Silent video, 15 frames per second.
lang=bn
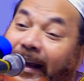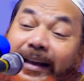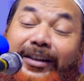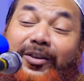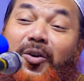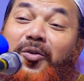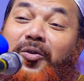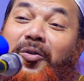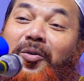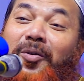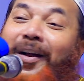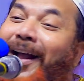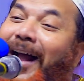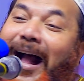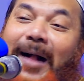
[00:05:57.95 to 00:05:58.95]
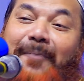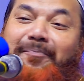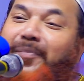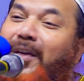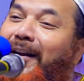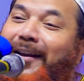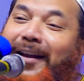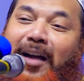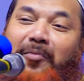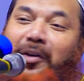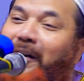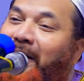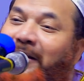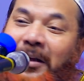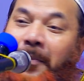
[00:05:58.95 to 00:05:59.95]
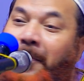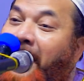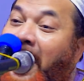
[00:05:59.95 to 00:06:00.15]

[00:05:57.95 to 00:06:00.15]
এই জন্য আপনাকে আমি নিতে